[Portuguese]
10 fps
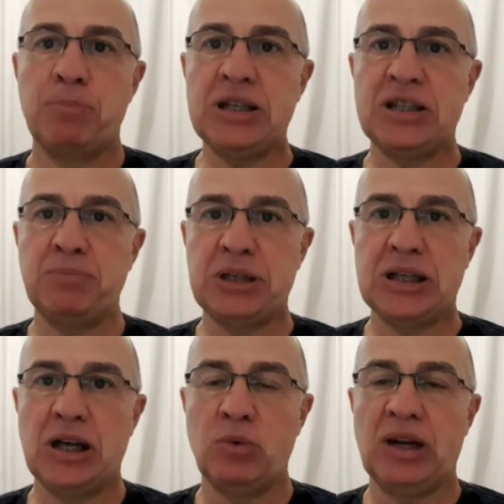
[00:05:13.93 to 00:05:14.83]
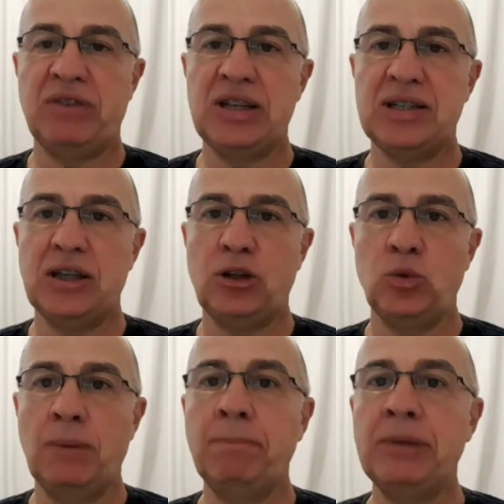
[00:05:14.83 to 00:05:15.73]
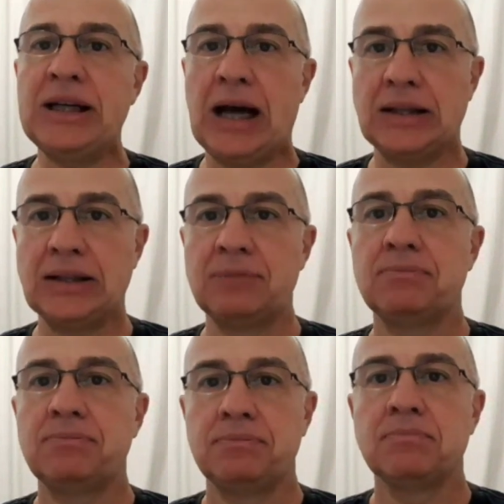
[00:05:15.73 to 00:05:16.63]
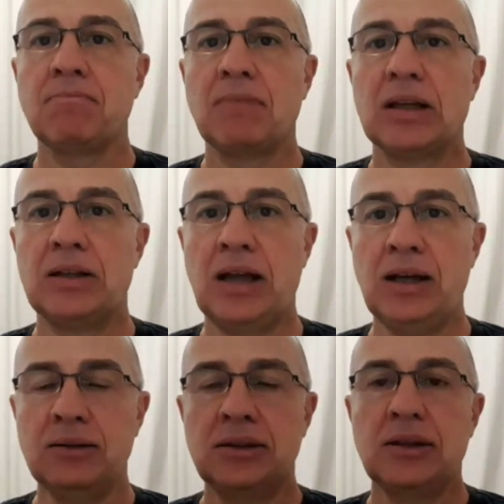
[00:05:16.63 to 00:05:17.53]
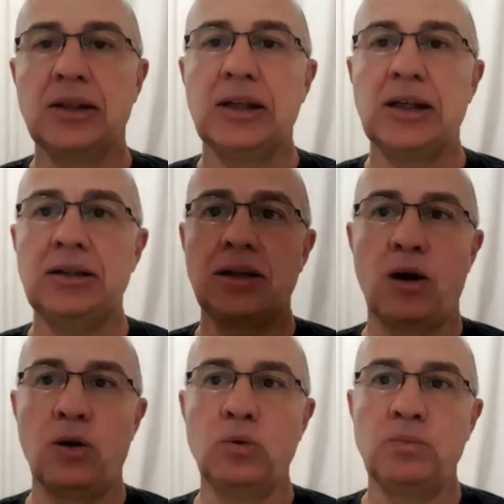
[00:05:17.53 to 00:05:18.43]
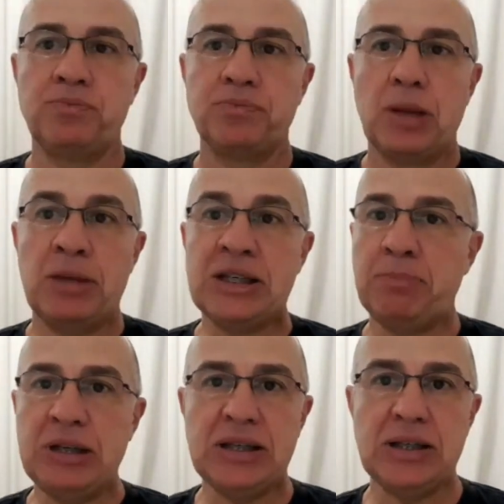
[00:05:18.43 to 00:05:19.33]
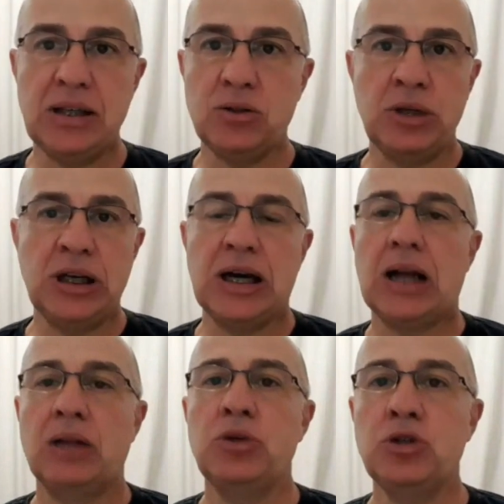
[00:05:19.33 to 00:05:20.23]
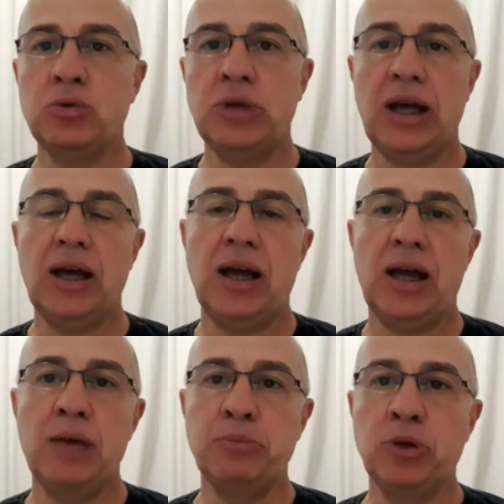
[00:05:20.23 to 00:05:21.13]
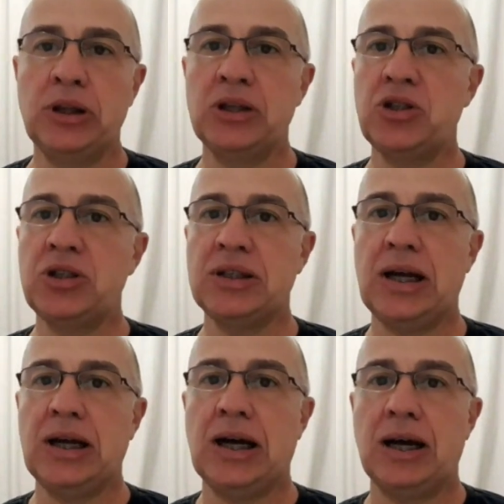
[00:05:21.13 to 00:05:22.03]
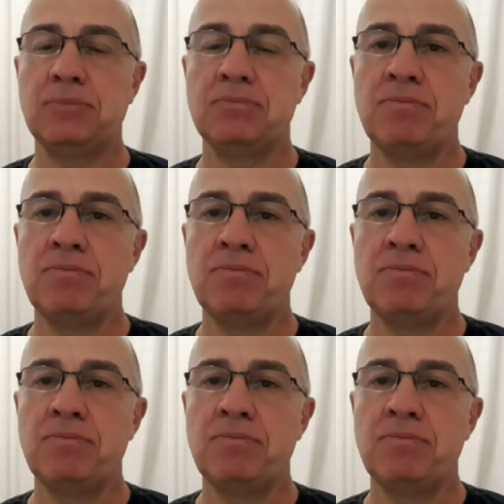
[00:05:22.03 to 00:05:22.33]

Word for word: percepção ela vai sendo ampliada, né? Então, mas é preciso, Ricardo, isso é, é importante destacar.